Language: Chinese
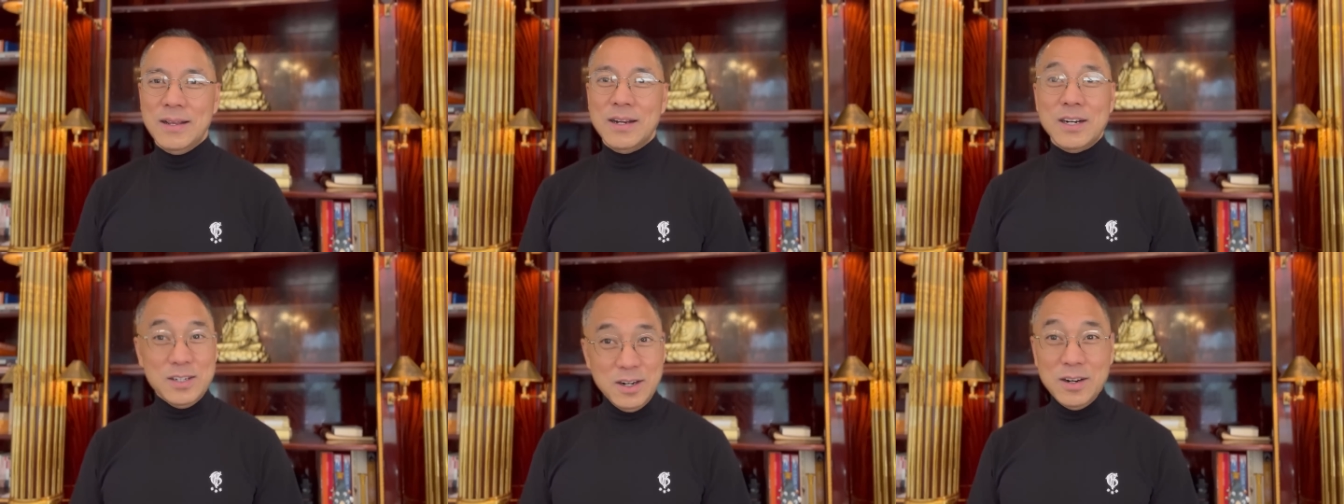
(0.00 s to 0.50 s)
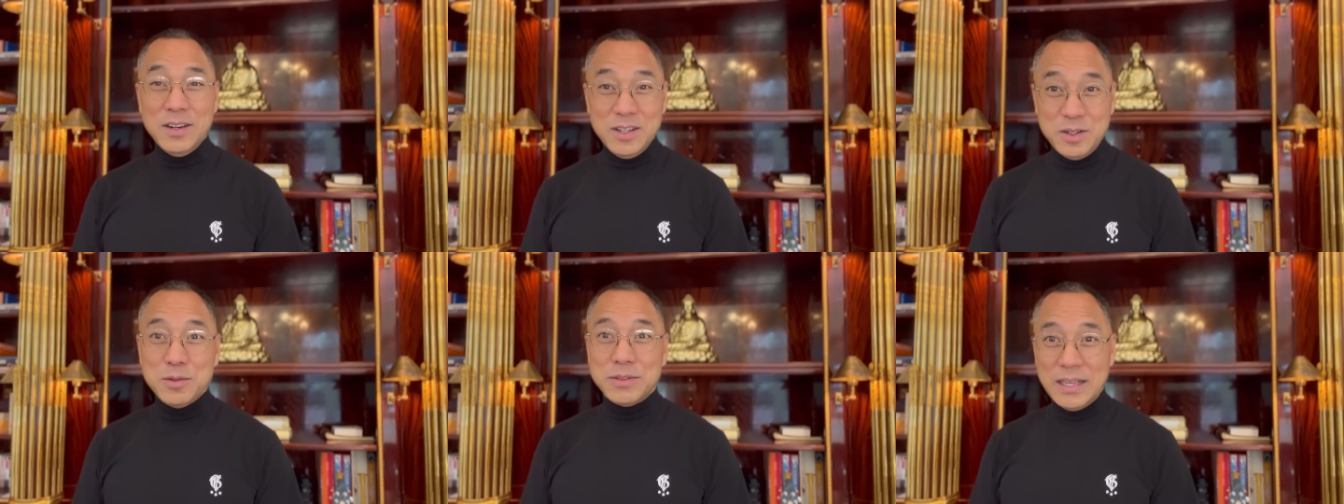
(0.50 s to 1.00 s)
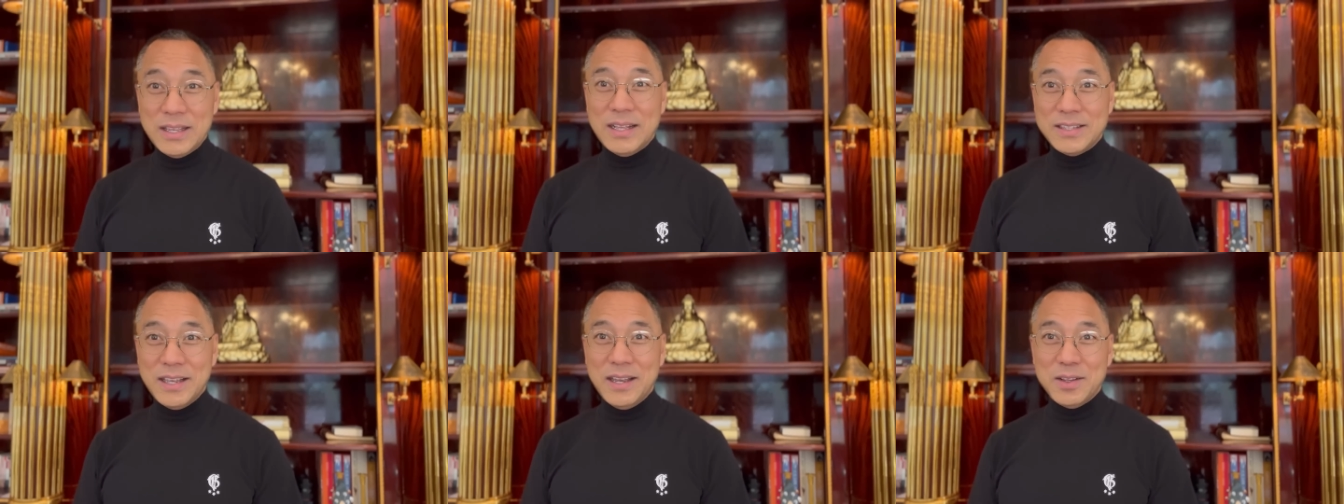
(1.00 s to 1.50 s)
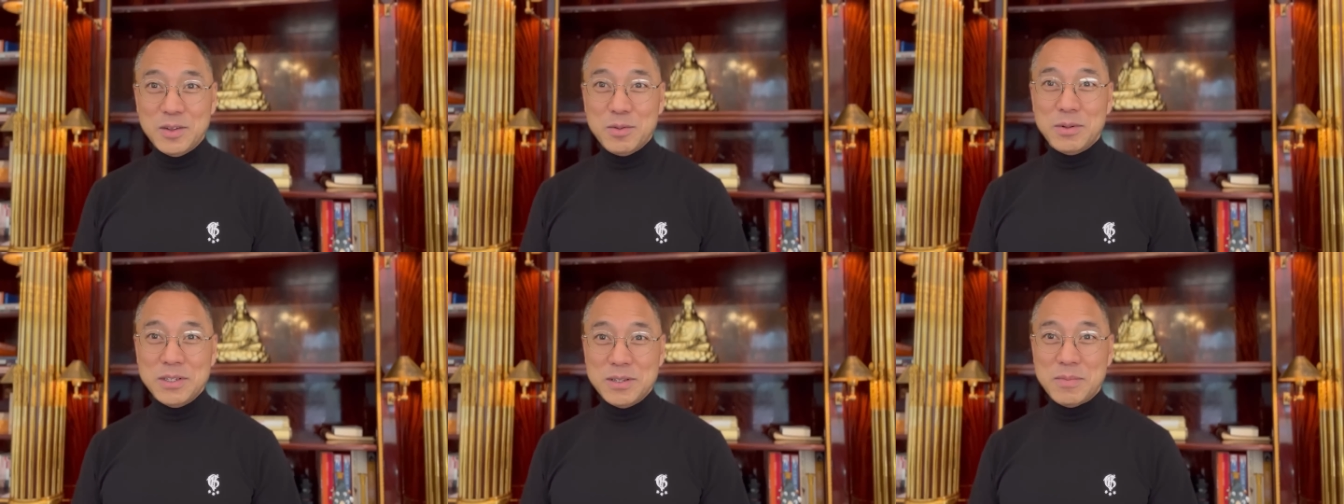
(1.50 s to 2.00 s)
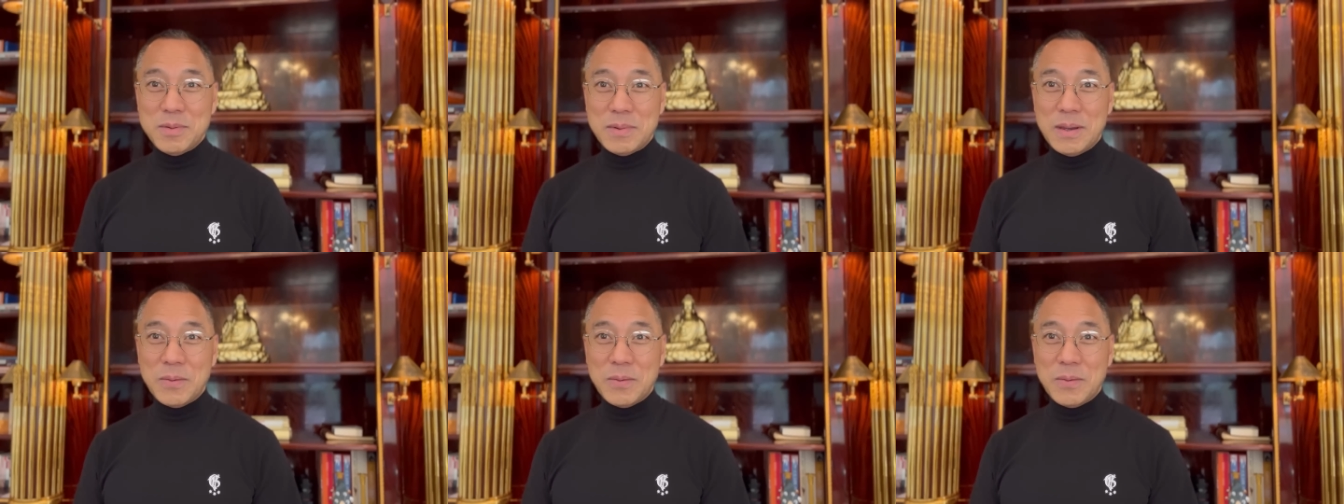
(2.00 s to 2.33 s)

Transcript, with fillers: 胜利就在眼前，兄弟姐妹们。